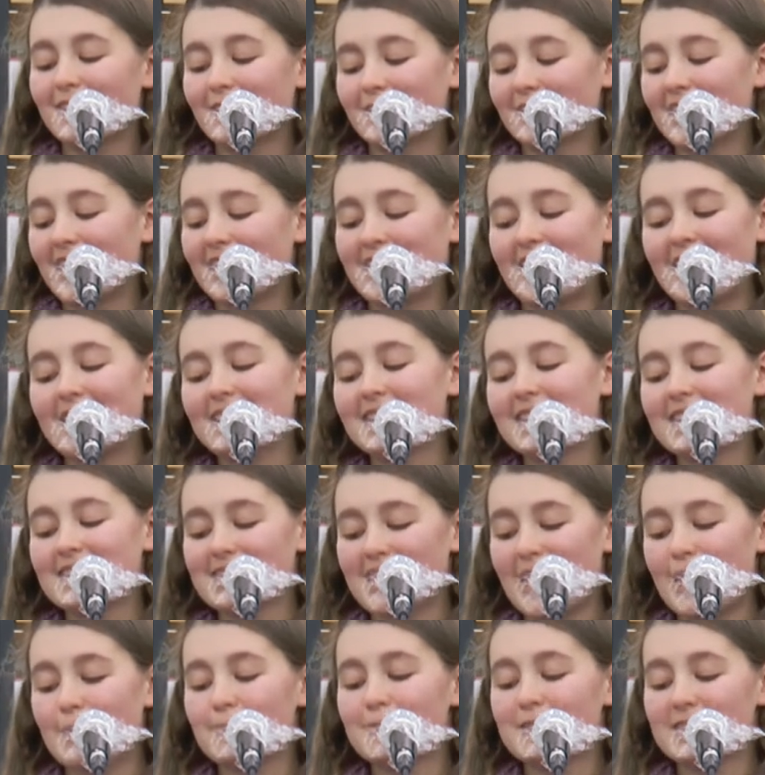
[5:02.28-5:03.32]
und kann endlich
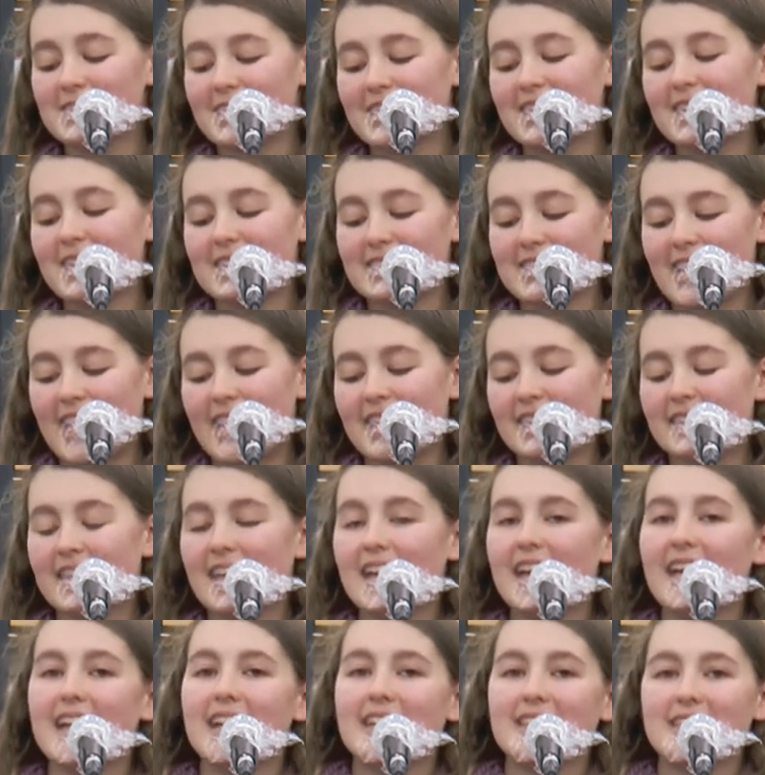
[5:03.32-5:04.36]
selbstsicher sein.
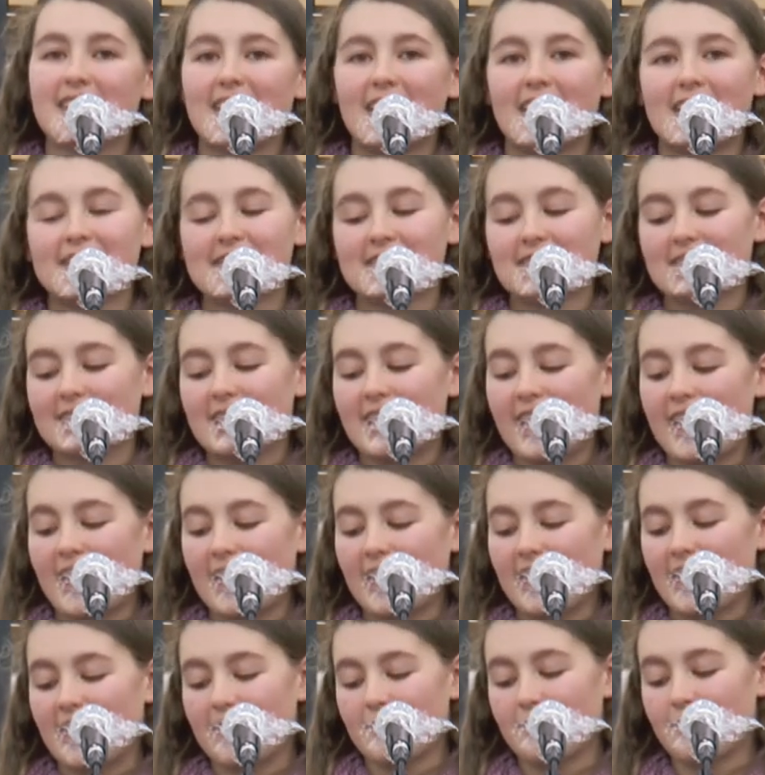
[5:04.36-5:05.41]
Die ersten
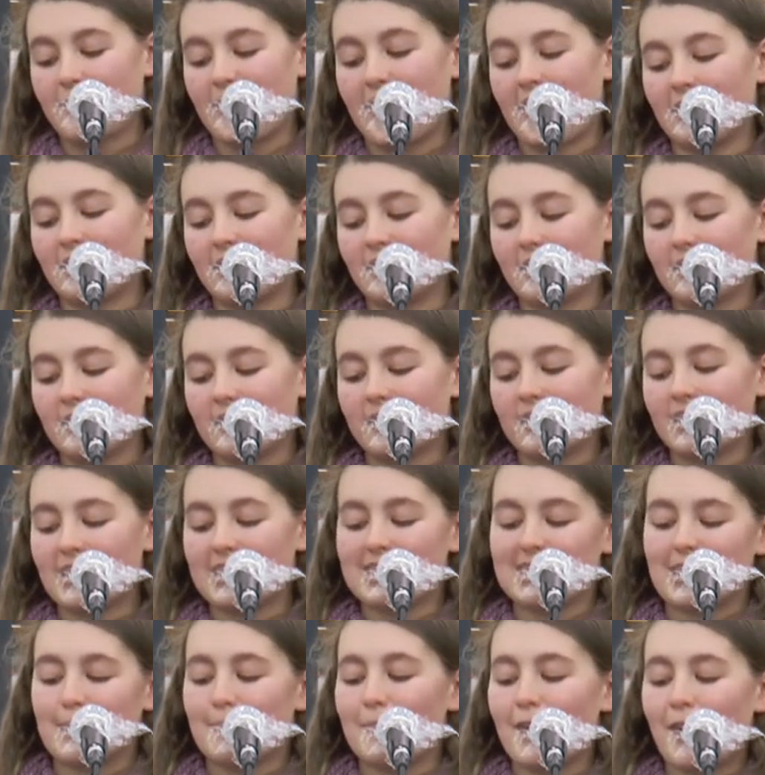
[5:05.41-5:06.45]
Lehrer erfahren,
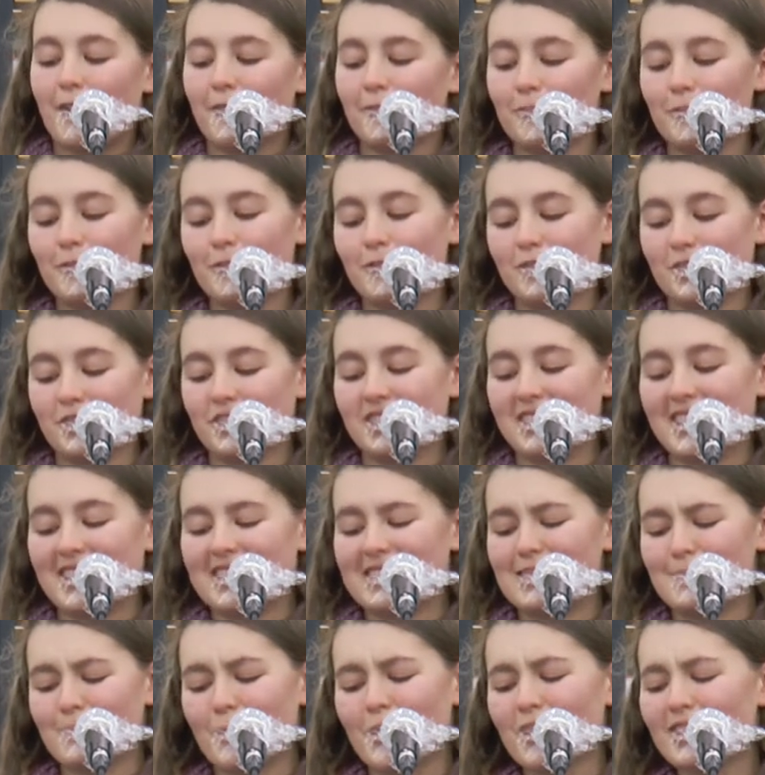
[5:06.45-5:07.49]
dass Emma auf Bühnen
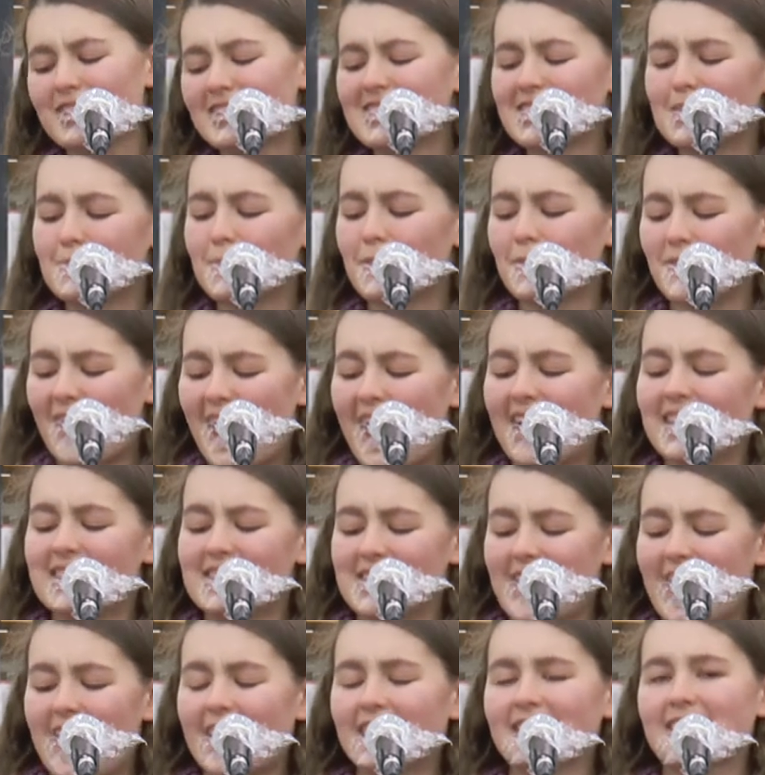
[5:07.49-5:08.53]
steht. Sie möchten sie bewahren,
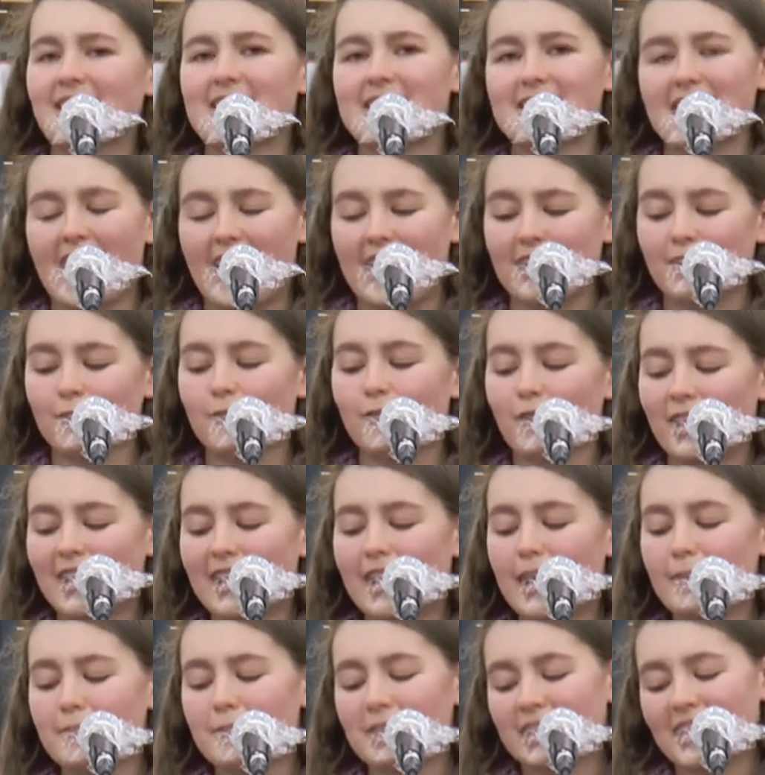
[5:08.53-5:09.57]
sagen, dass sie einen
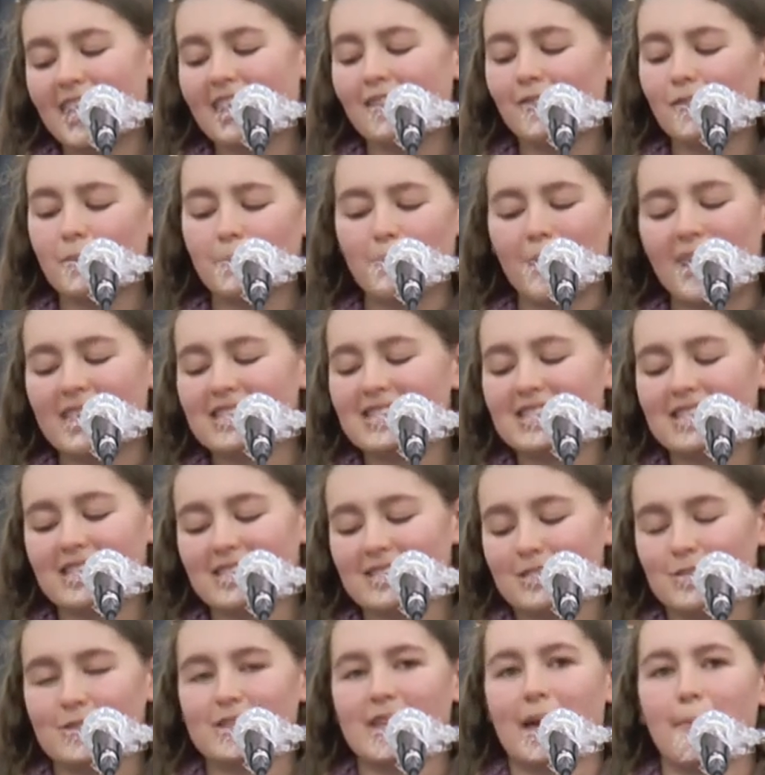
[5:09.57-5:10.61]
Fehler begeht. Wie passt
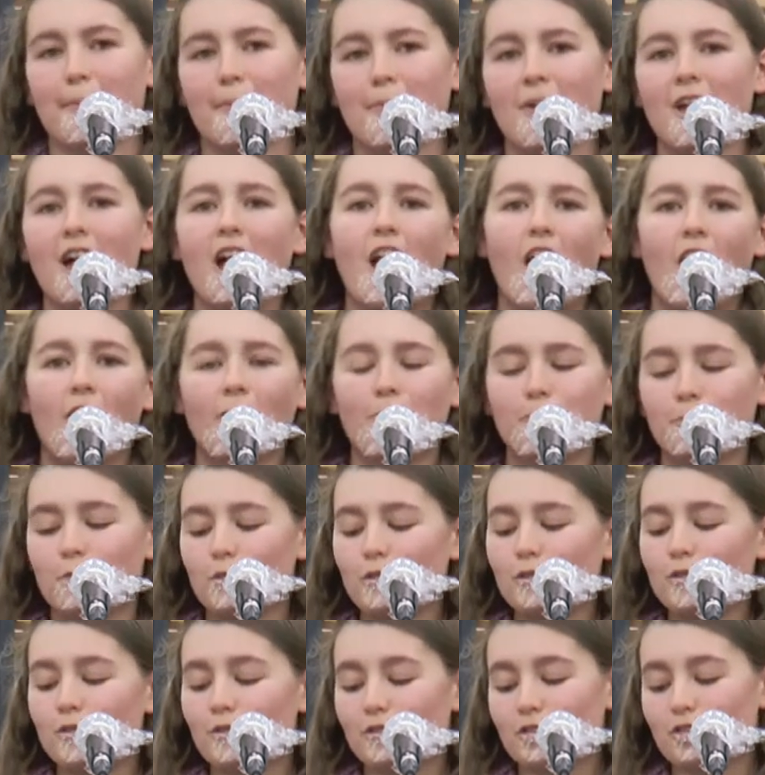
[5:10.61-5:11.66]
das zusammen? Auf
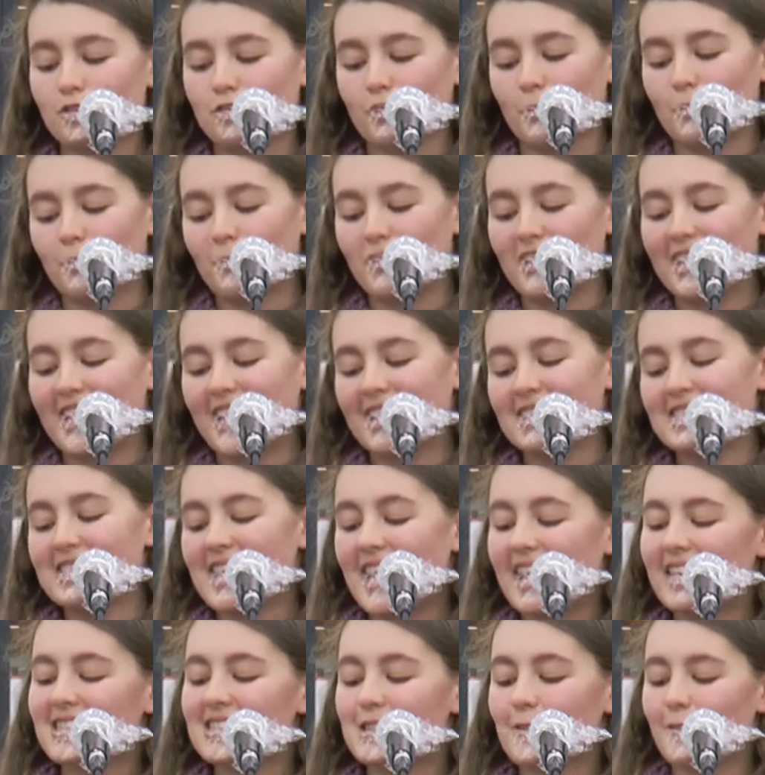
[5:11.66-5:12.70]
Bühnen und stumm. Wie kann sie
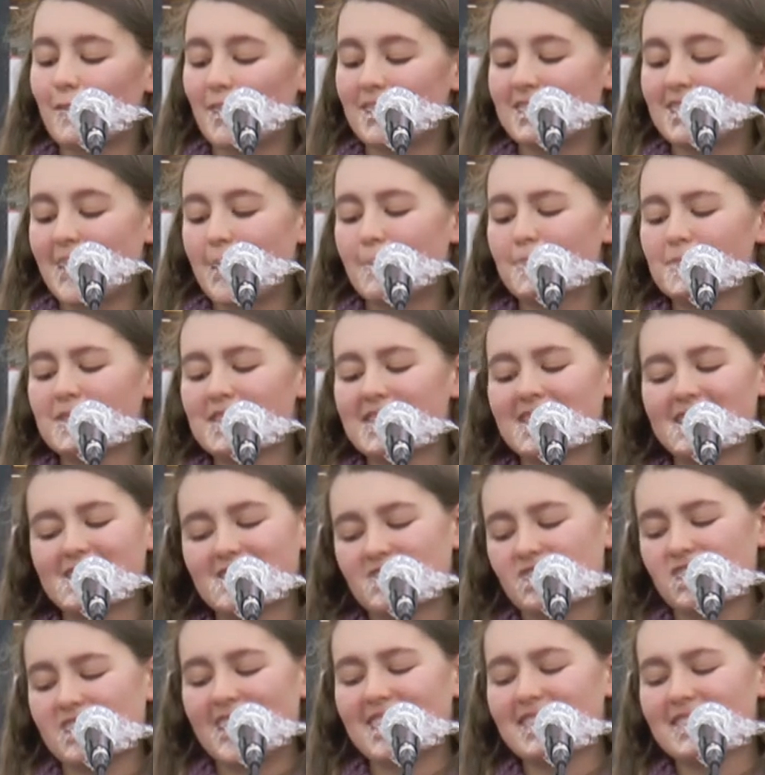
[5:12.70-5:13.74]
Ängste verdammen? Sie
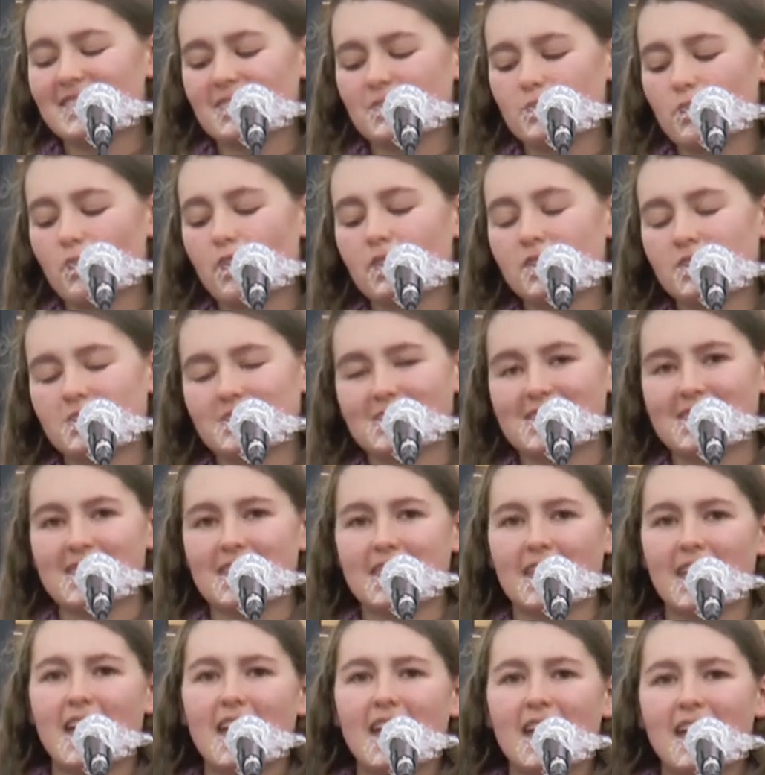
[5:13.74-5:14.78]
ist schlecht in Deutsch.
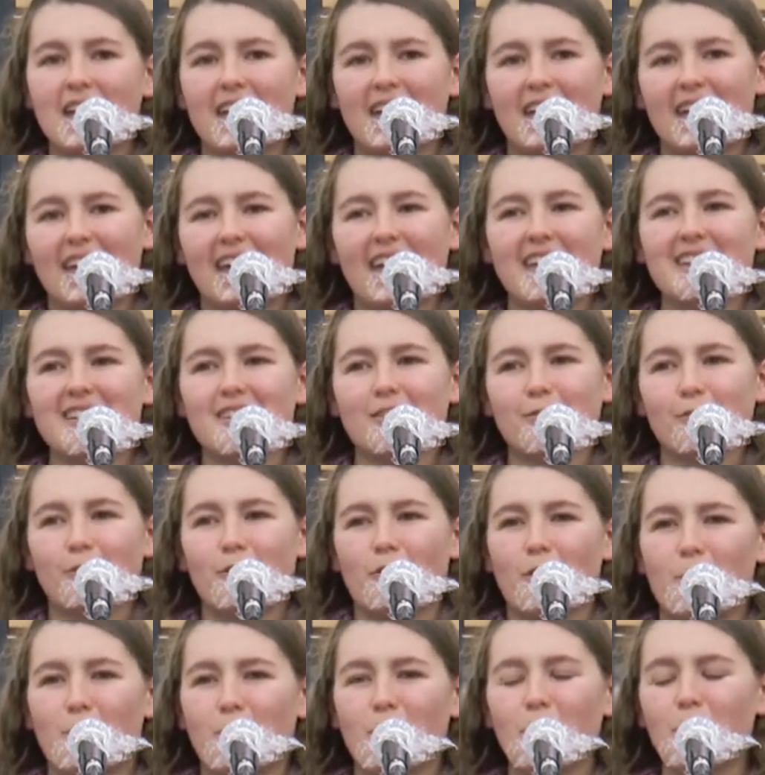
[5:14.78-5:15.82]
Sie redet
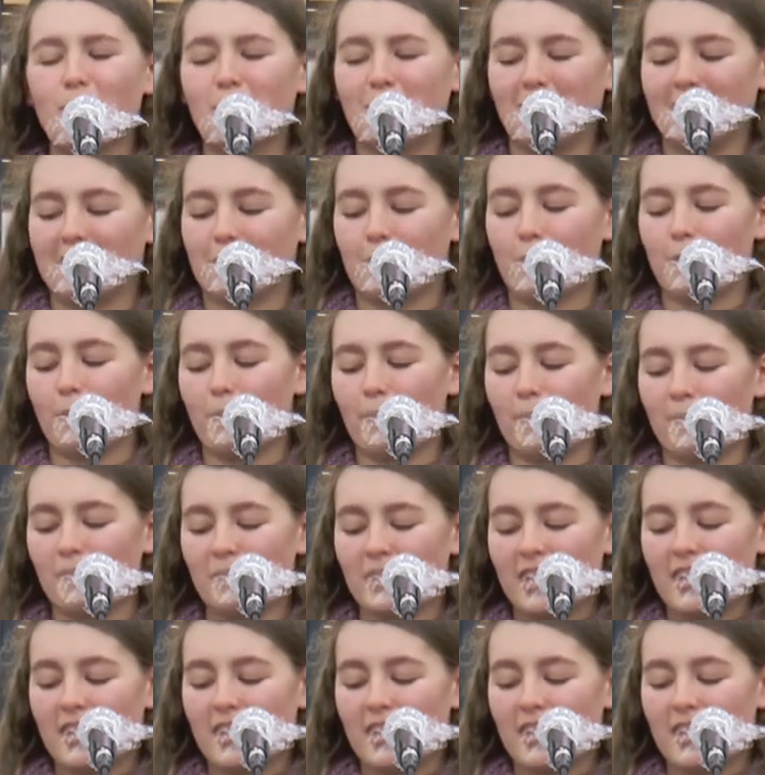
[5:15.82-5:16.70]
vor Publikum.